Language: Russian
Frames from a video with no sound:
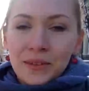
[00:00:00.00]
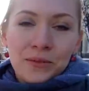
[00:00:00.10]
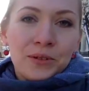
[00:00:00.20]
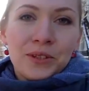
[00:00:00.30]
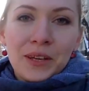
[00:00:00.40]

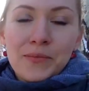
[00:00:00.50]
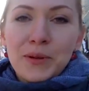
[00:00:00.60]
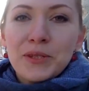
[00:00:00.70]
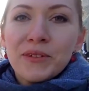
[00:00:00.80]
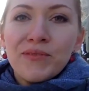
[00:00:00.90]
Но вот я
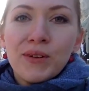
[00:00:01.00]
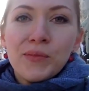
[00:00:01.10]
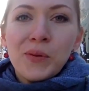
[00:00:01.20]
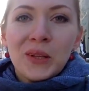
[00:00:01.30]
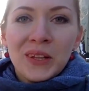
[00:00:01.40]
просто
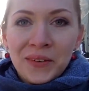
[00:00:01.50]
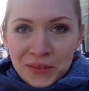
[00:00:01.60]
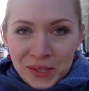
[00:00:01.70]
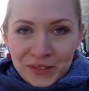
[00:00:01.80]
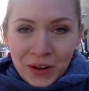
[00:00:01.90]
влюблена
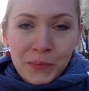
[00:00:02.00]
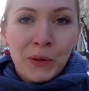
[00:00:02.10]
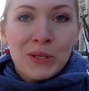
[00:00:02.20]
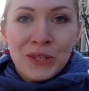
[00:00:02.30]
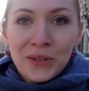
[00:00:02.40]
в
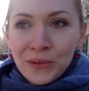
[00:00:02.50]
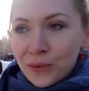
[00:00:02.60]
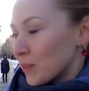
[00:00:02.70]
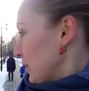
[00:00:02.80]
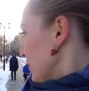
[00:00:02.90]
ставропольские
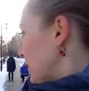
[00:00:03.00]
урны.